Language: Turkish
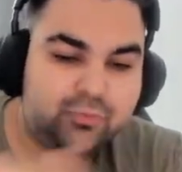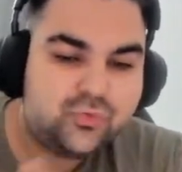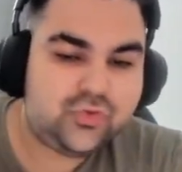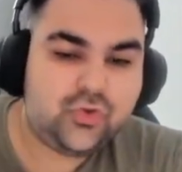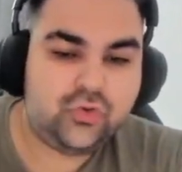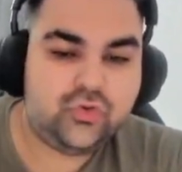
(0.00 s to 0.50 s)

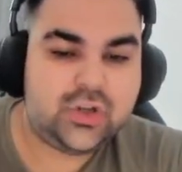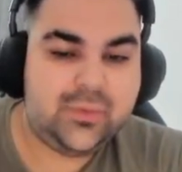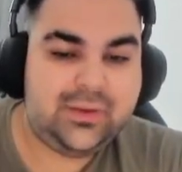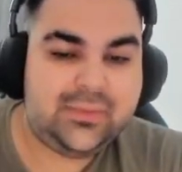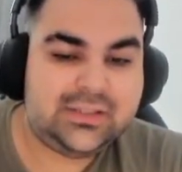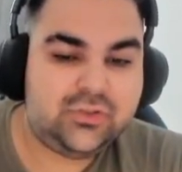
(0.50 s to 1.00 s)
%10
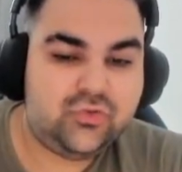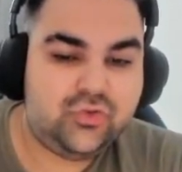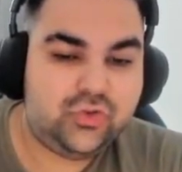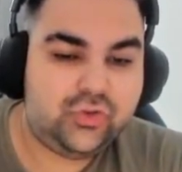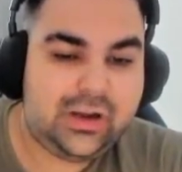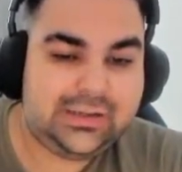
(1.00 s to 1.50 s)
düşebilmesi
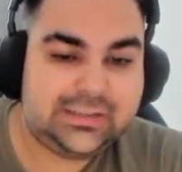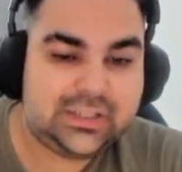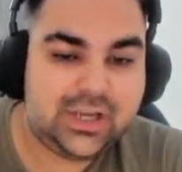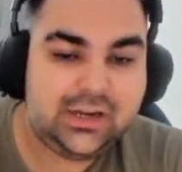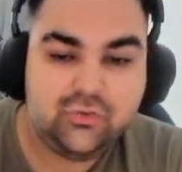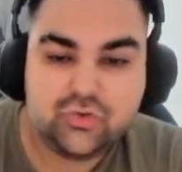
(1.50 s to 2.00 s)
günlük
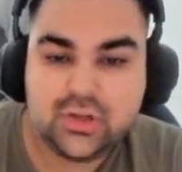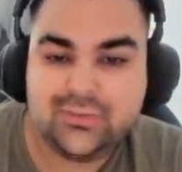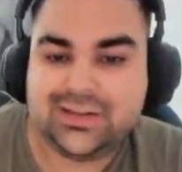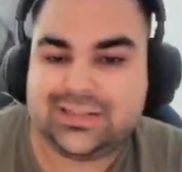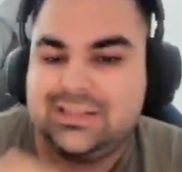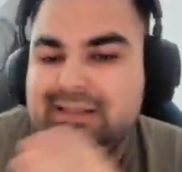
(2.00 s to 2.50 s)
artışlarda
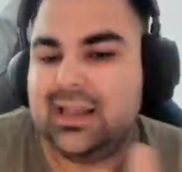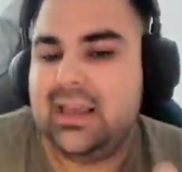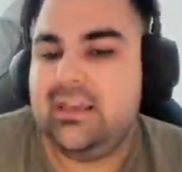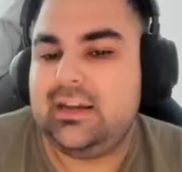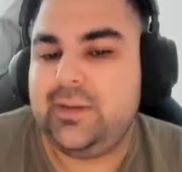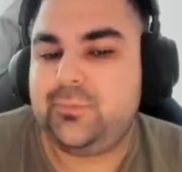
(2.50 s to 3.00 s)
düşünebilirsiniz.
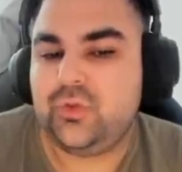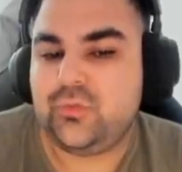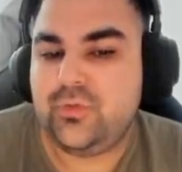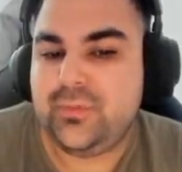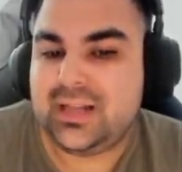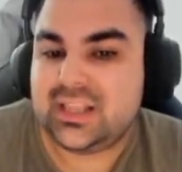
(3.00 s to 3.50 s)

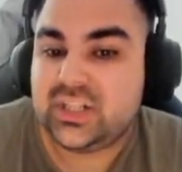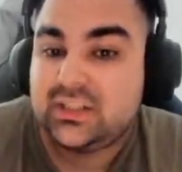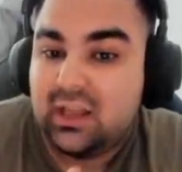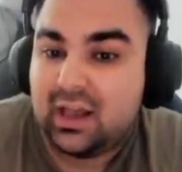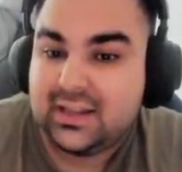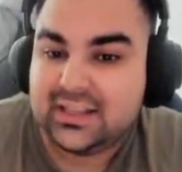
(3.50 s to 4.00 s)
Kriptoda bu
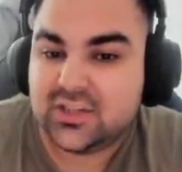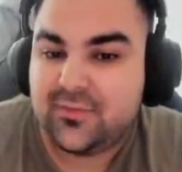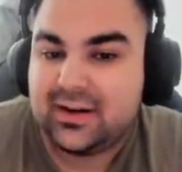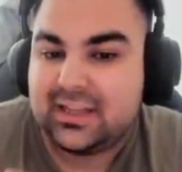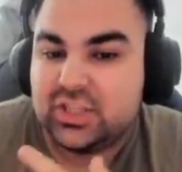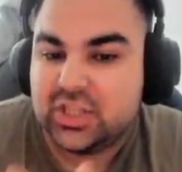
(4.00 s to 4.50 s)
birazcık daha geniş
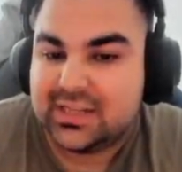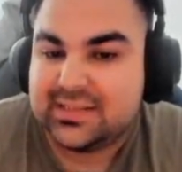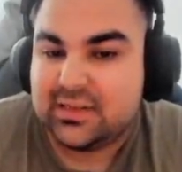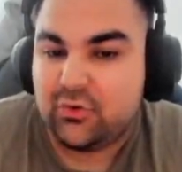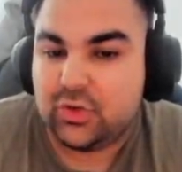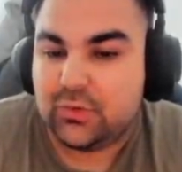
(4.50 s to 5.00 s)
fakat
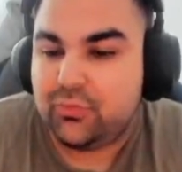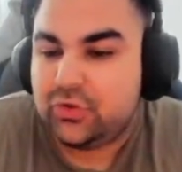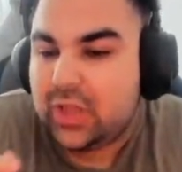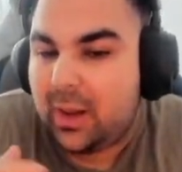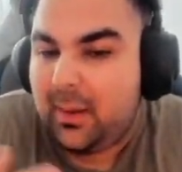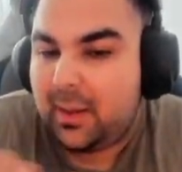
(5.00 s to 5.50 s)
CSGO'da bu
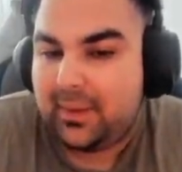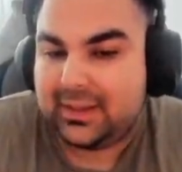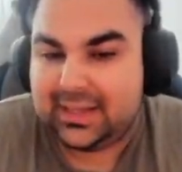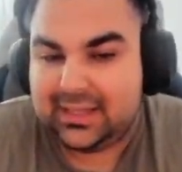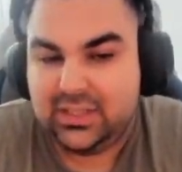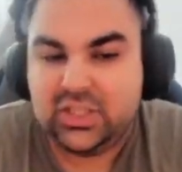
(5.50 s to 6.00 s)

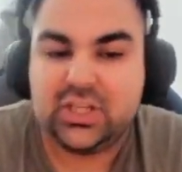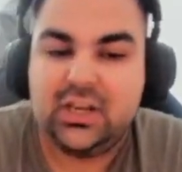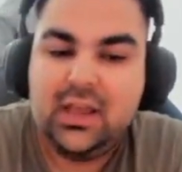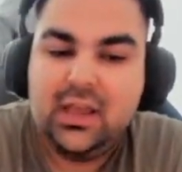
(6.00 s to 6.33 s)
tamamen geniş.